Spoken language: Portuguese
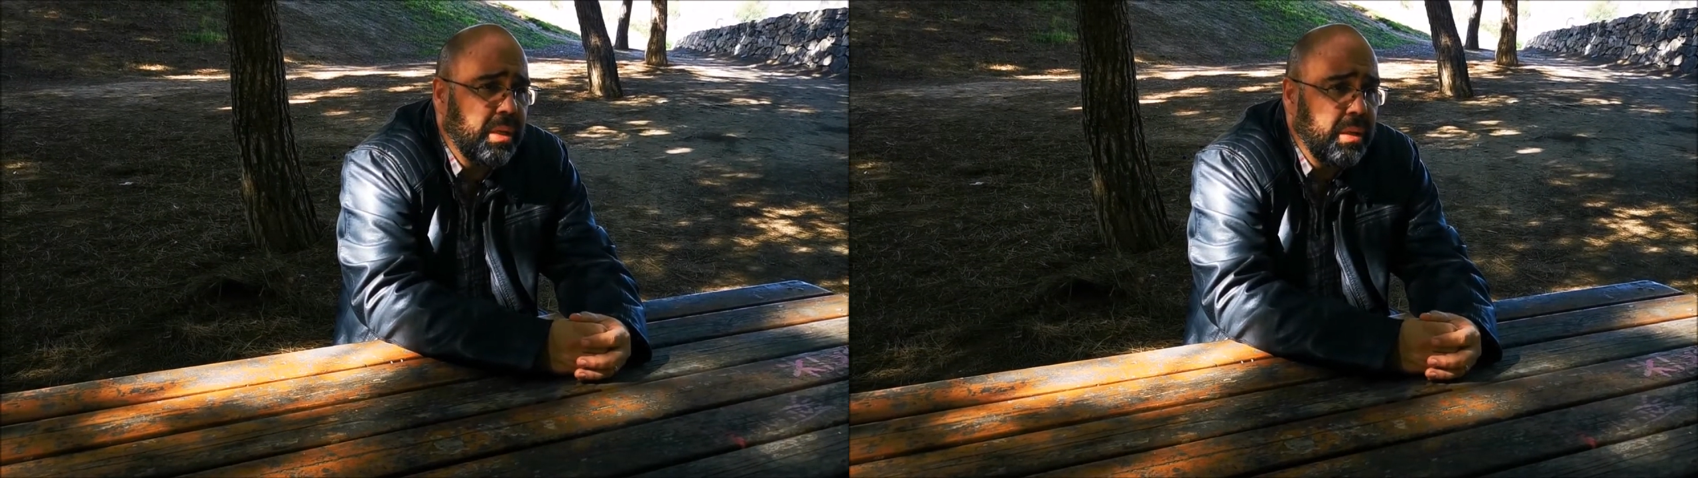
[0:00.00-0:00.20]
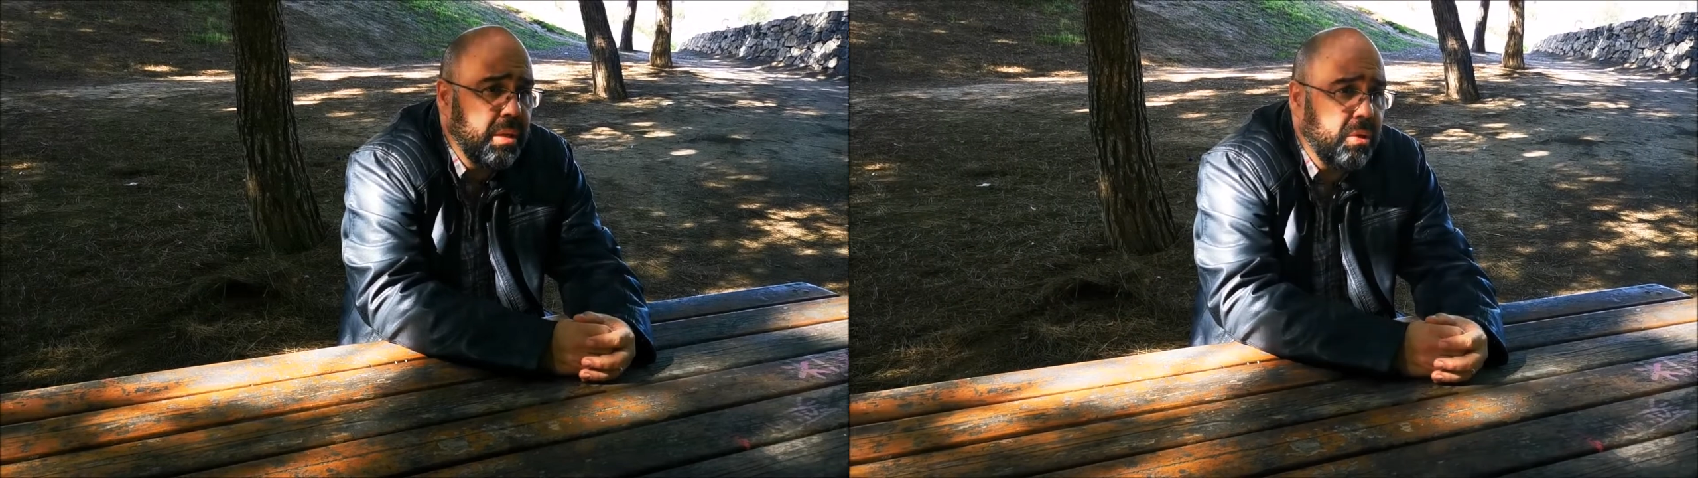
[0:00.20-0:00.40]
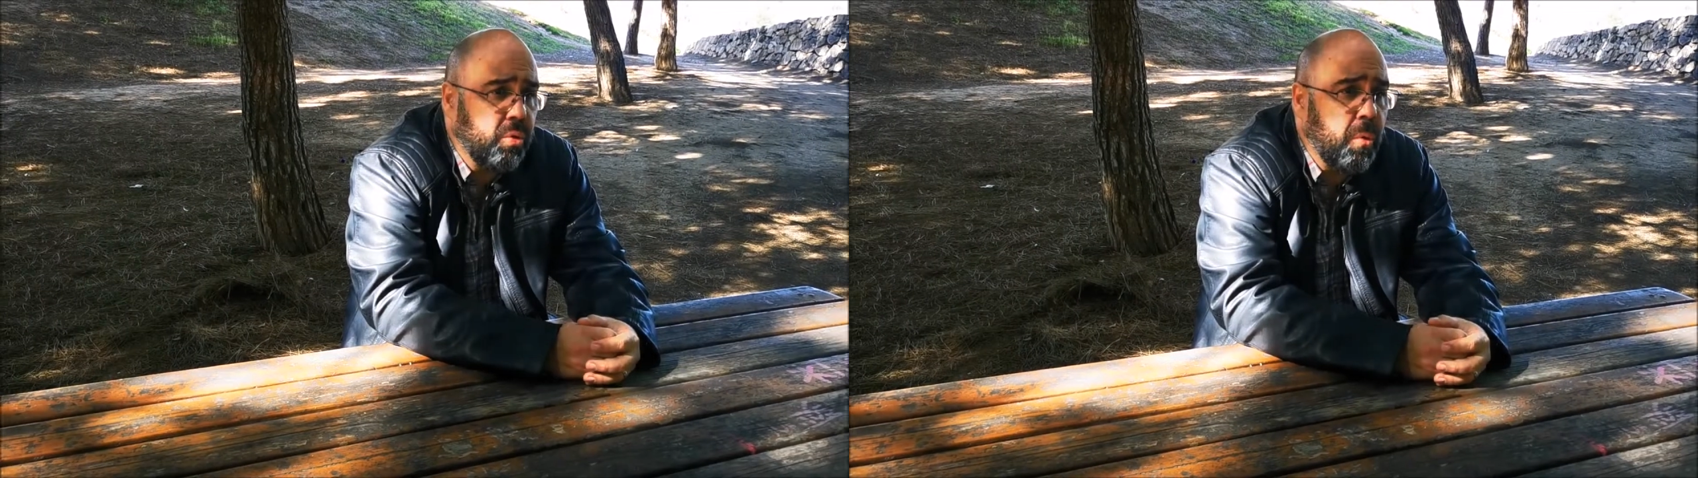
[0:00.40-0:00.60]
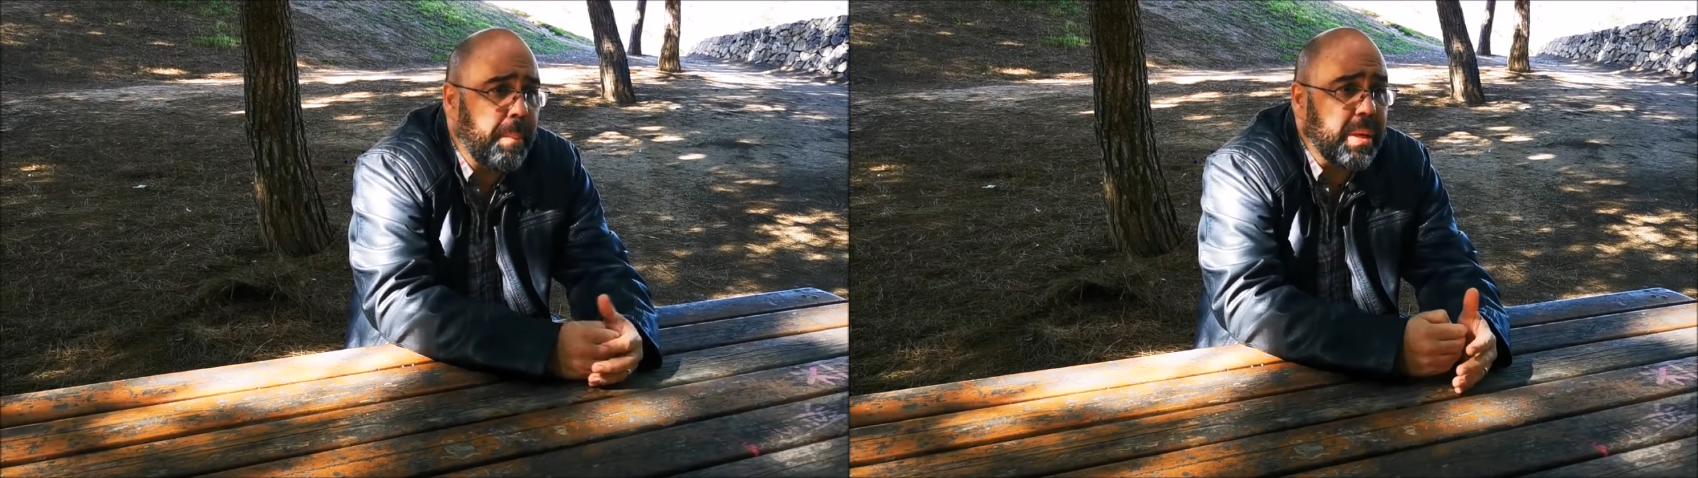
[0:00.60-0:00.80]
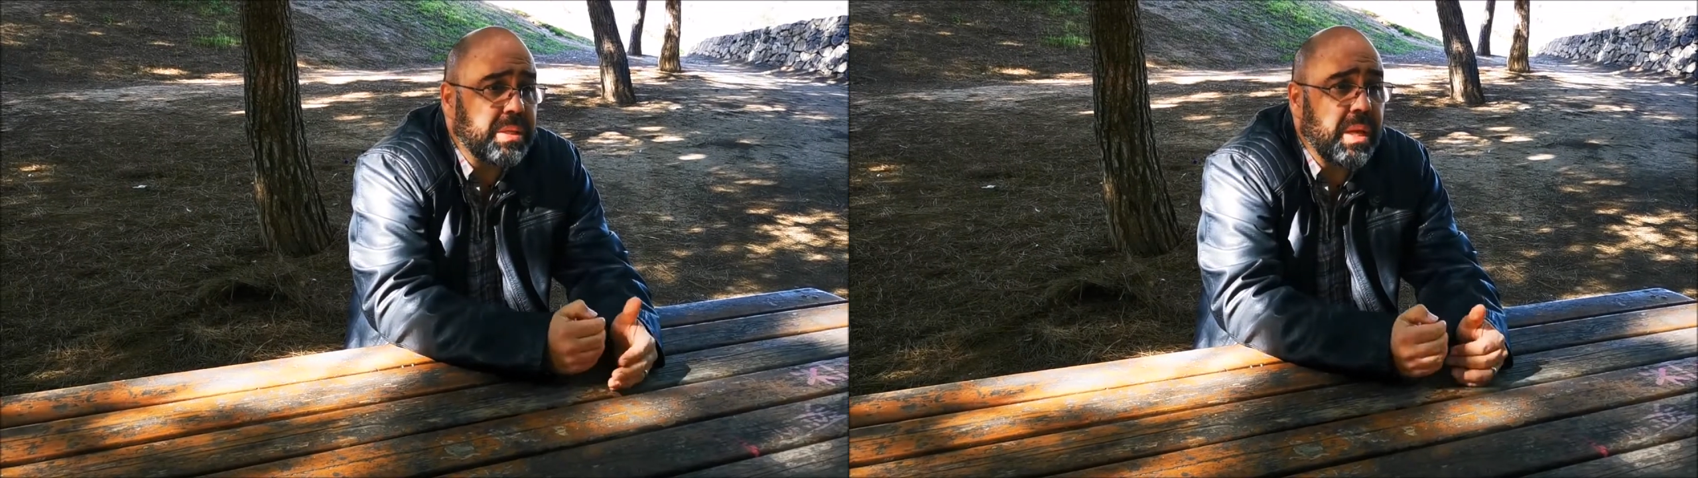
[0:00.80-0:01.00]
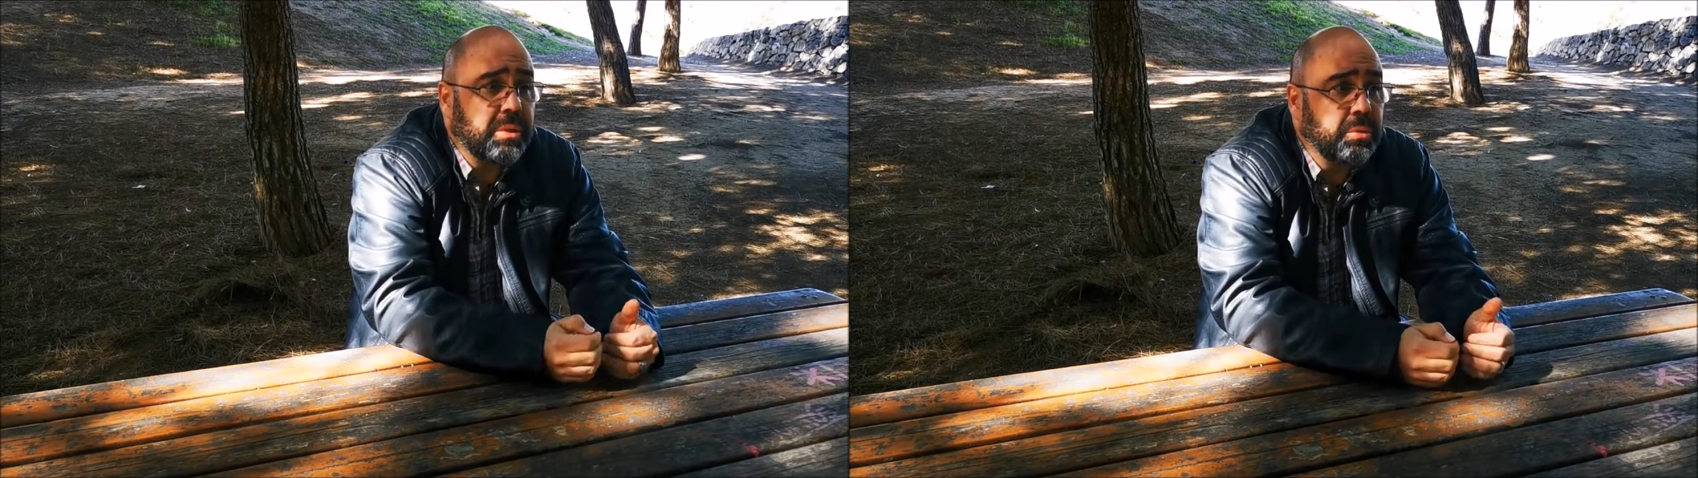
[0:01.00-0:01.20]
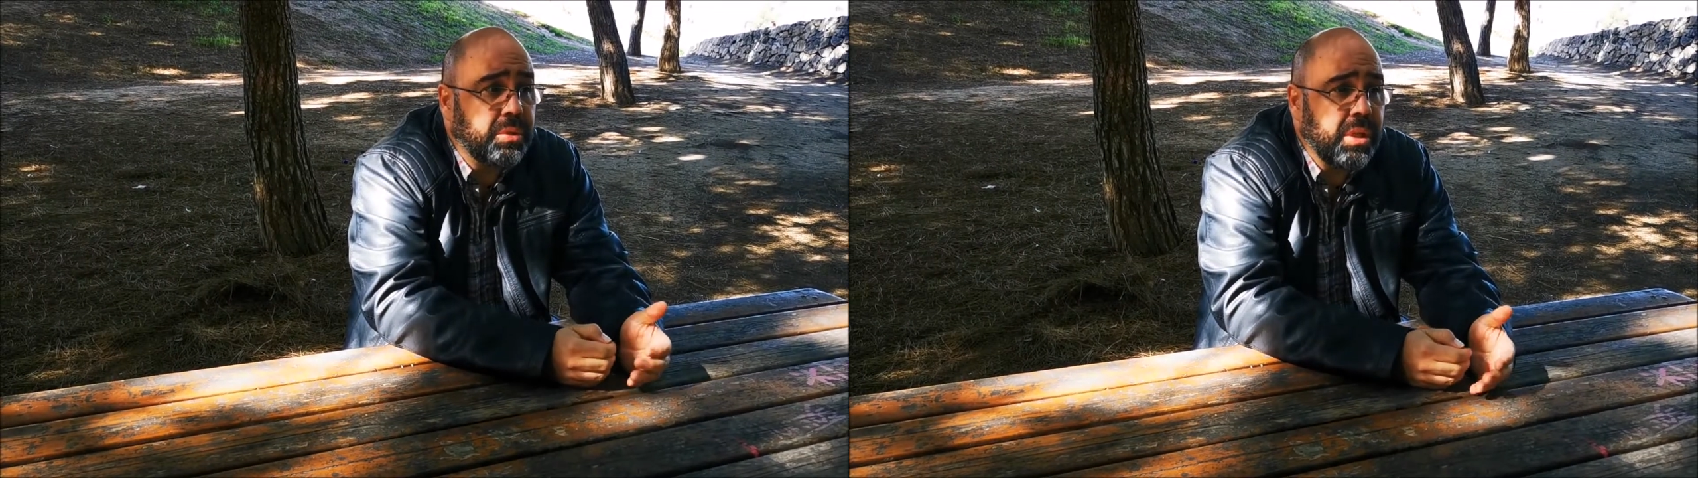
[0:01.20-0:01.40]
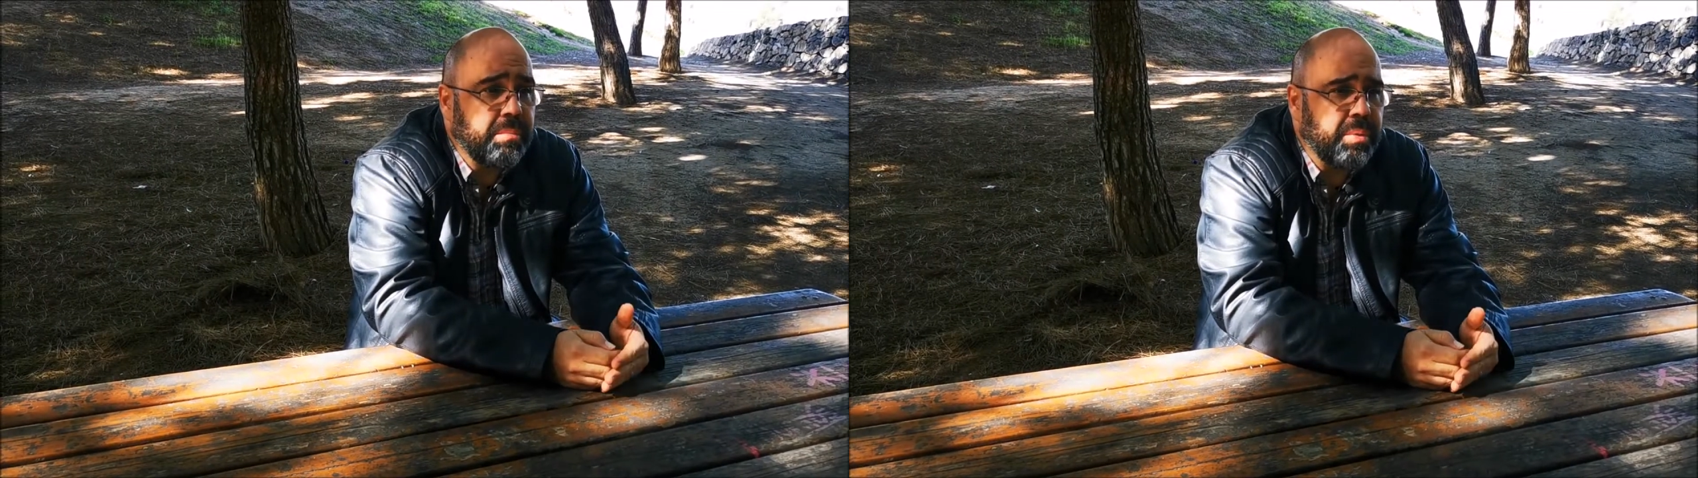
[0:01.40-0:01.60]
e com o passar do
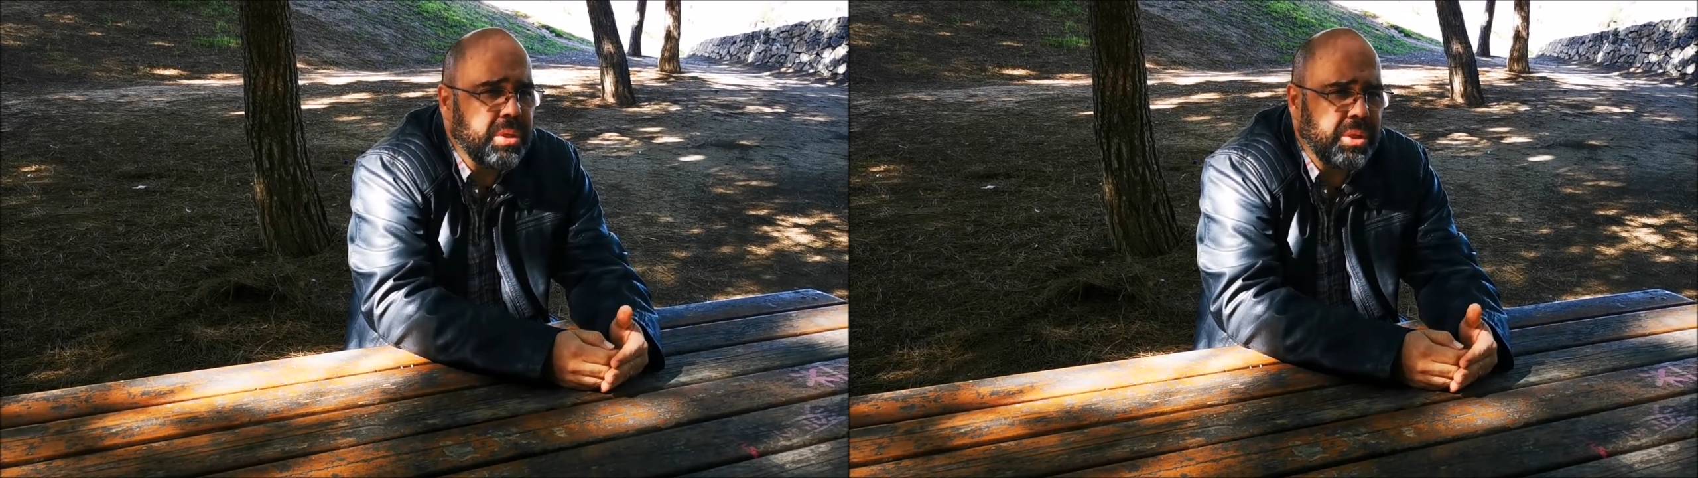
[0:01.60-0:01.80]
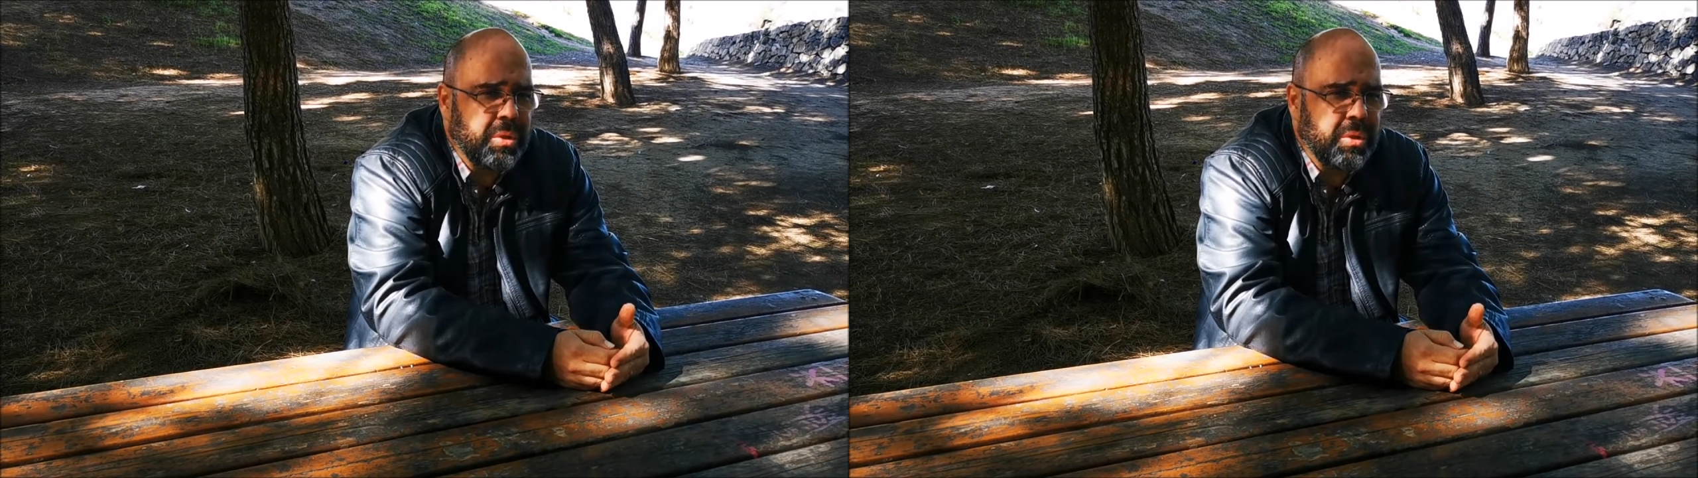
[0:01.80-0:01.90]
tempo ele já